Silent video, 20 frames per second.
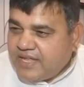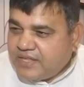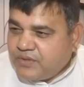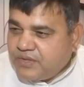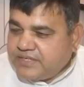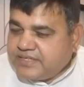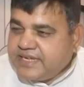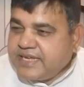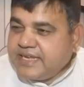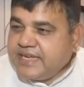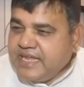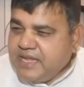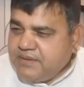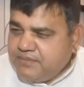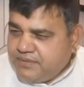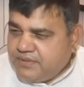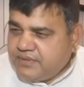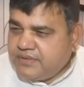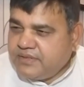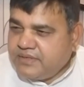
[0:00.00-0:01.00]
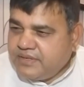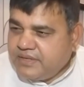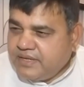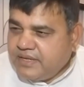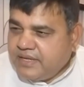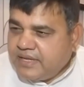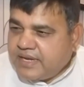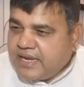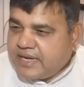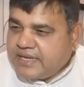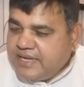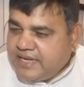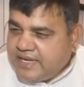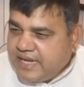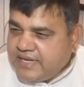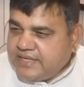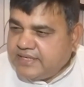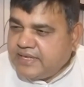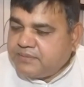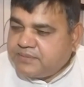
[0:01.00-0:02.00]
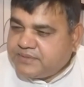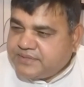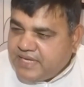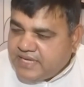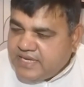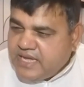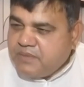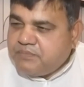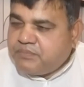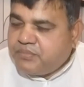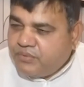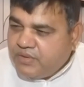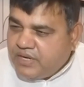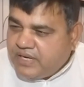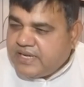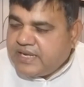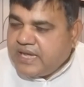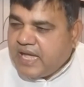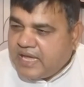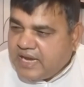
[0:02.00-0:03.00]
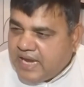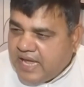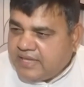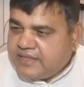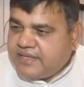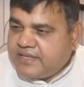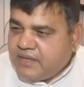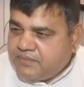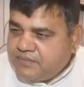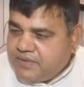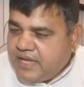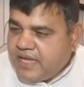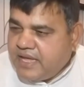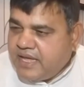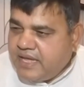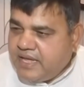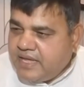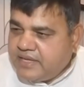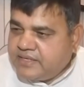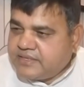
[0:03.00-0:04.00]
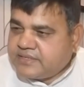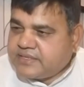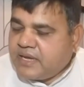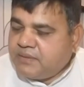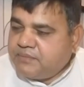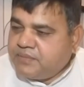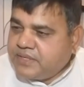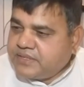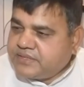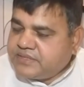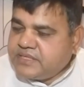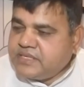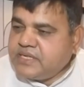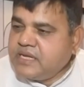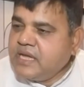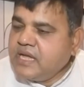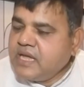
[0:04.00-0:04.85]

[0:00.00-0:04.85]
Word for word: तो इसकी नींव रखी गई जब से ही पुल की हालात जब ये है जिसका बेसी